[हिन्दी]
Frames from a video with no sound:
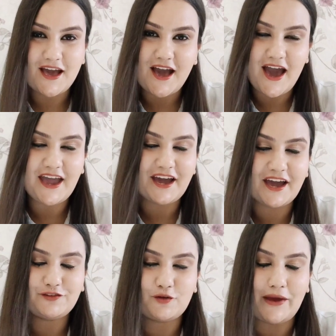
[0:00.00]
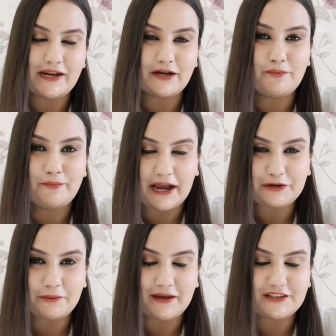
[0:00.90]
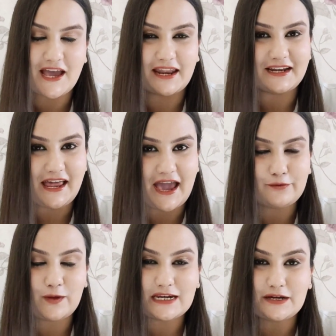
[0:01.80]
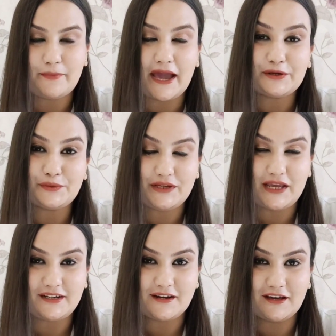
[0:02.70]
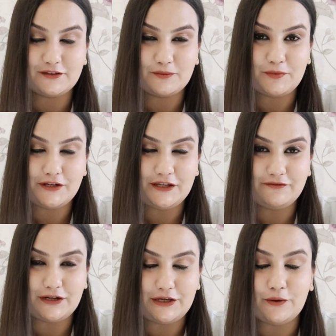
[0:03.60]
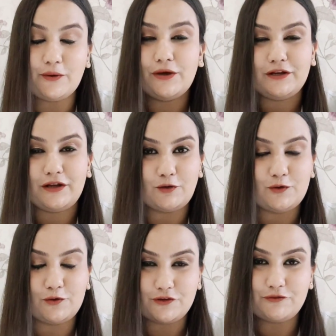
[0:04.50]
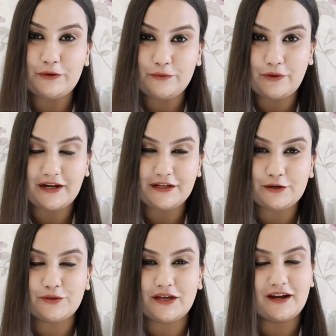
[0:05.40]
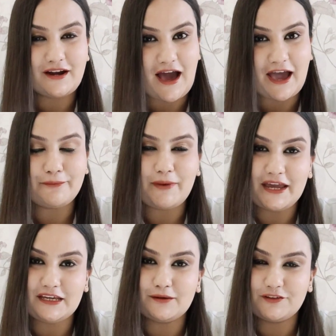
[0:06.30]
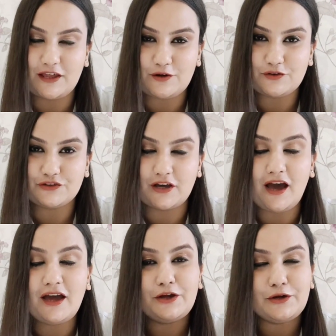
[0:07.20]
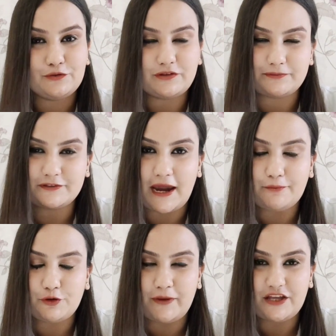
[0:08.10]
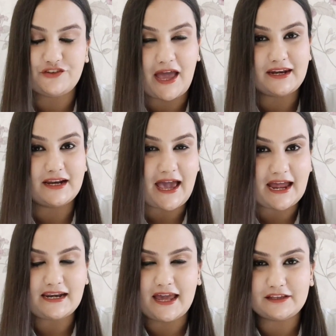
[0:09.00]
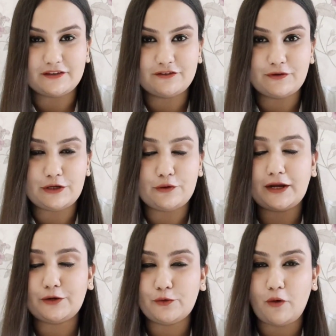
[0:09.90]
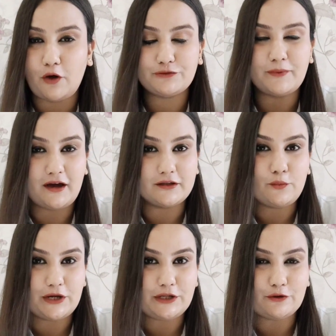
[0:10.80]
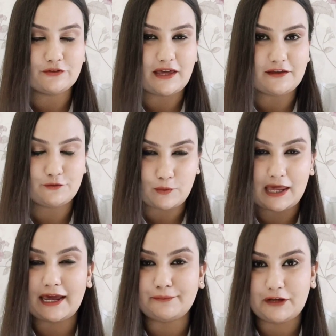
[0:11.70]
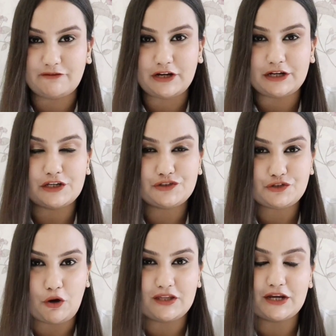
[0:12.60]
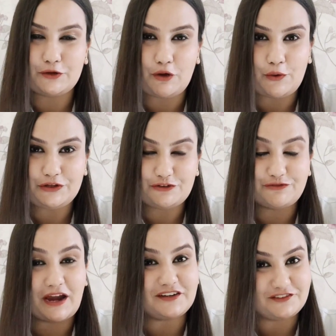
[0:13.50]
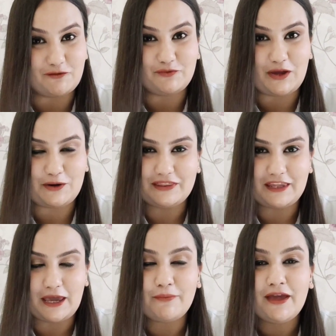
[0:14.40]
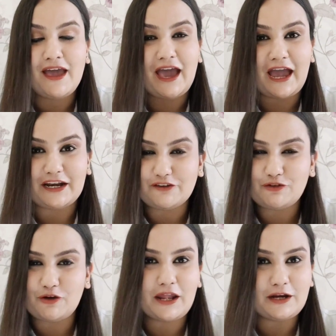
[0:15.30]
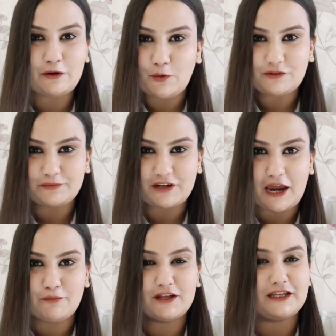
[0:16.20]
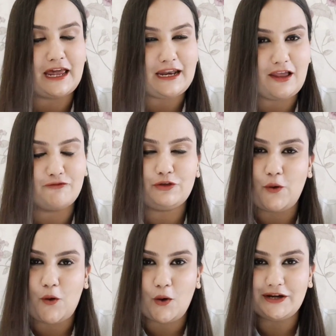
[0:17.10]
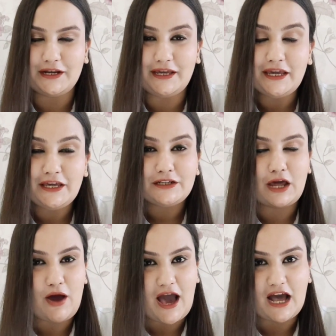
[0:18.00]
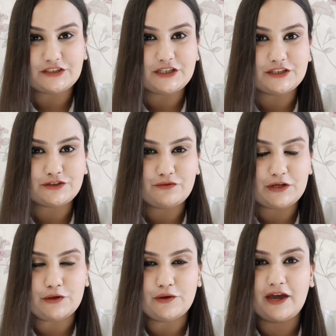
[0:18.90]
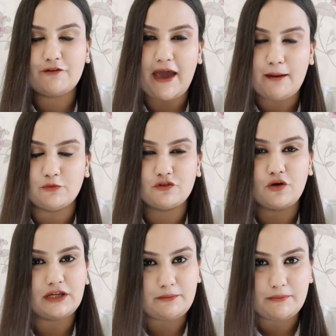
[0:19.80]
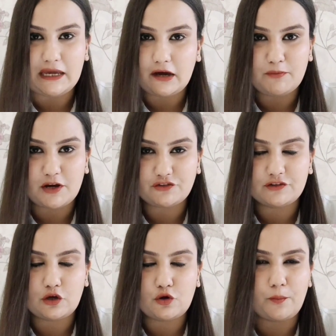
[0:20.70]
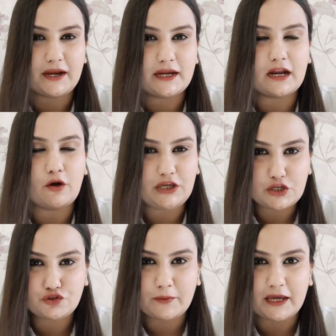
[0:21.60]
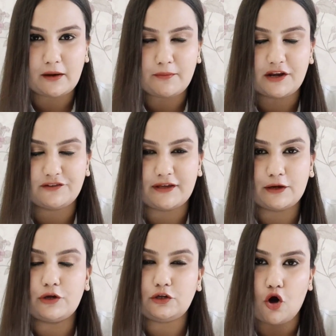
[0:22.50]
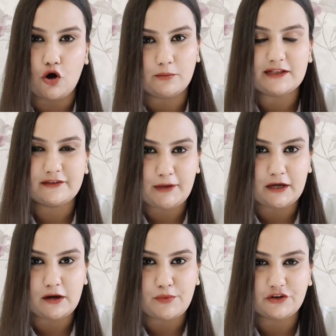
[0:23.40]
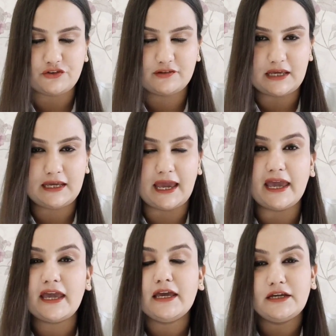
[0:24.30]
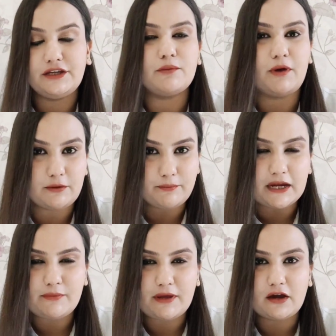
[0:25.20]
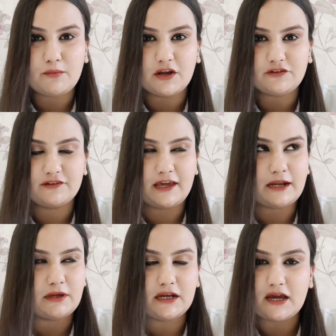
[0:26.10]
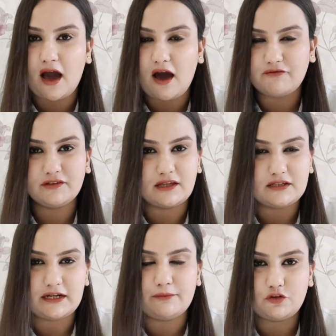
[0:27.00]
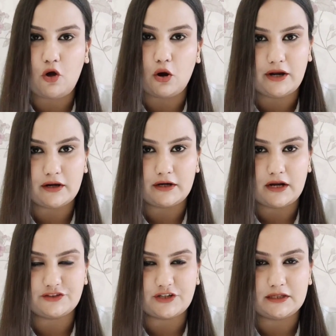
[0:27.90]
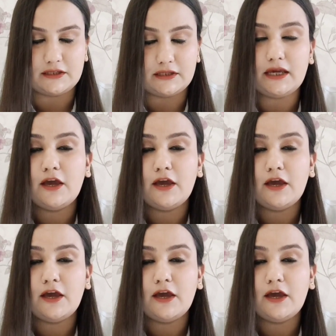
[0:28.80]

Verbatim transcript: hi guys so welcome back to our channel and welcome back to yet another pearly video now those of you who are new here hi my name is anushka do subscribe to my channel and like this video and do watch my other videos as well i'm definitely sure that you are going to find some value in them and if you are an old subscriber then i love you already now आज की जो video है वो Amazon के makeup brushes के ऊपर है Now ये जो makeup brushes हैं कोई normal से makeup brushes नहीं है ये mermaid makeup brushes हैं एंड मैं इन्हें काफ़ी ज़्यादा time से order करना चाहती थी